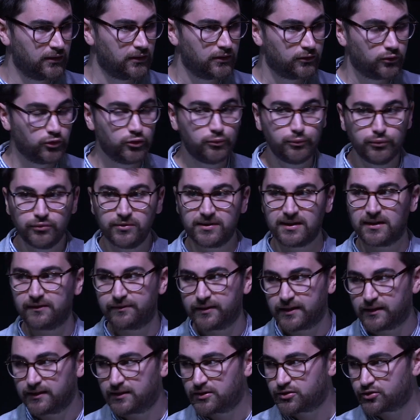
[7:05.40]
nous pousse à
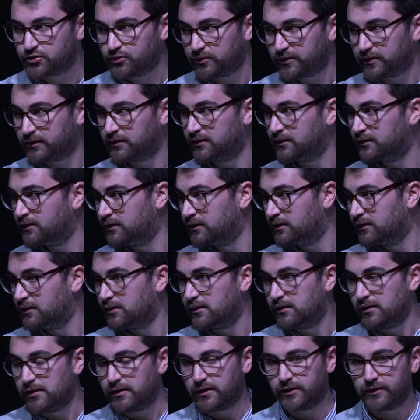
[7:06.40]
faire des choses,
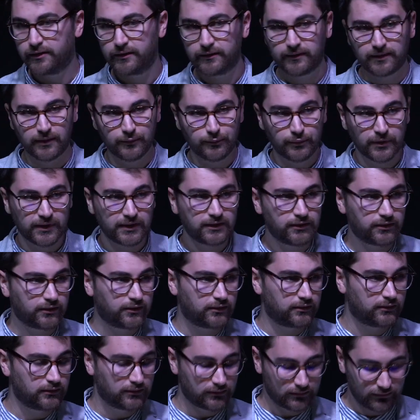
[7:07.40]
euh, que ça peut être euh,
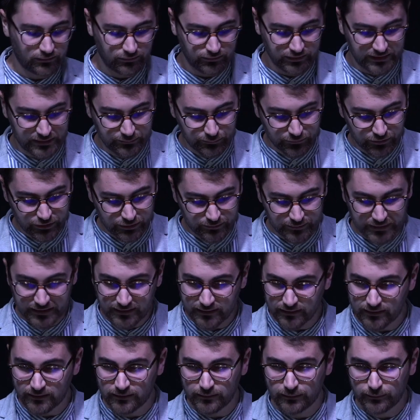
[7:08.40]
le dimanche
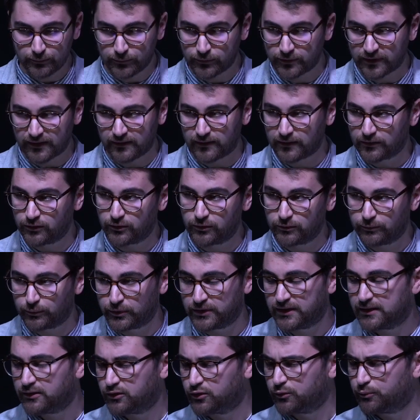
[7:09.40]
matin, au travers de
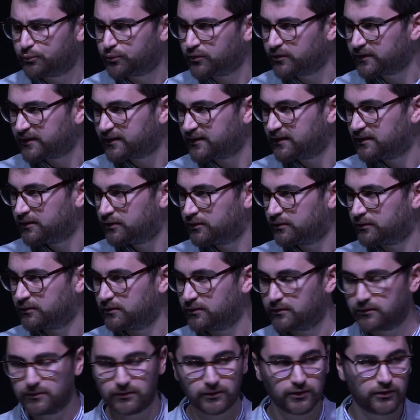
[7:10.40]
peut-être de pensées que,
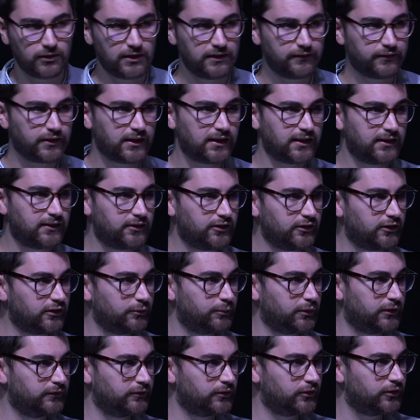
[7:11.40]
que, les frères et sœurs
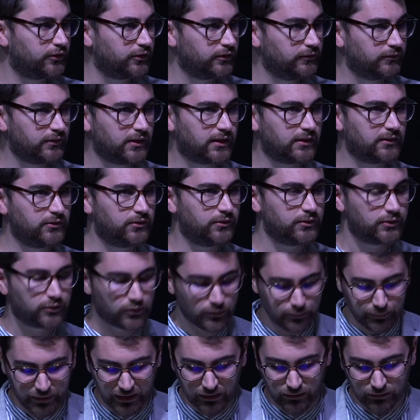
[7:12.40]
peuvent recevoir, de, de
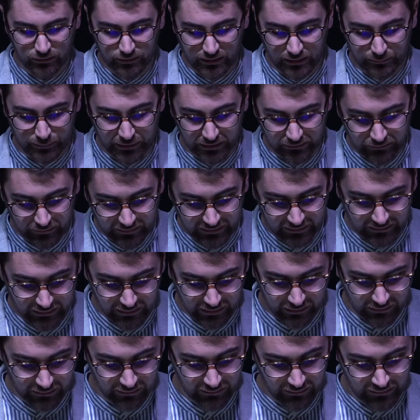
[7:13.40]
paroles de la part du
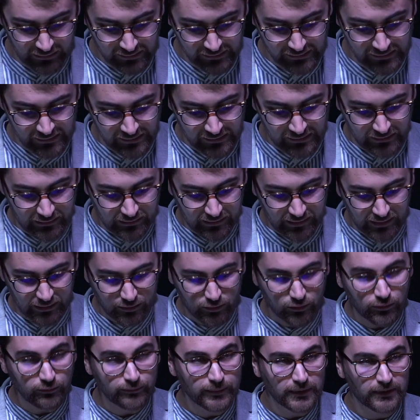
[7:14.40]
Seigneur. Et
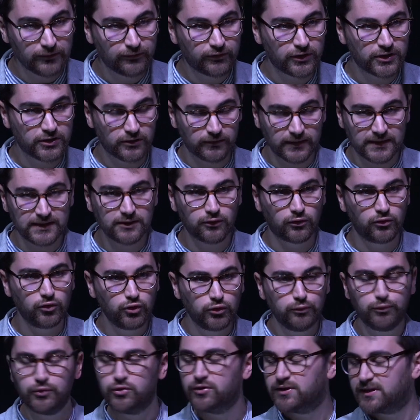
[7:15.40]
combien de fois, j'ai envie de dire, on
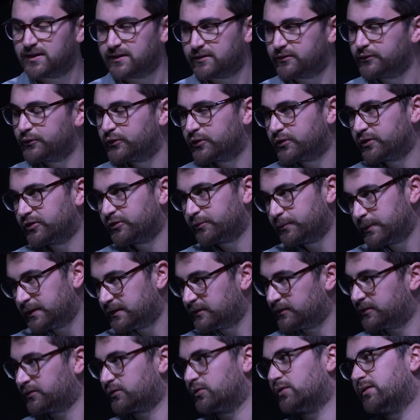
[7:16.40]
loupe l'occasion de transmettre
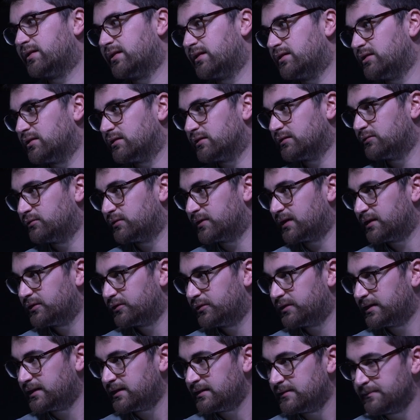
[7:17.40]
ce que le Seigneur nous a
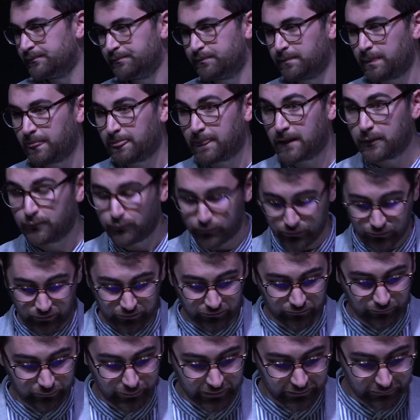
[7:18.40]
donné pour
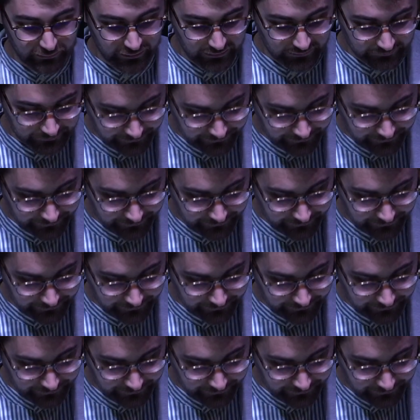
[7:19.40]
son peuple.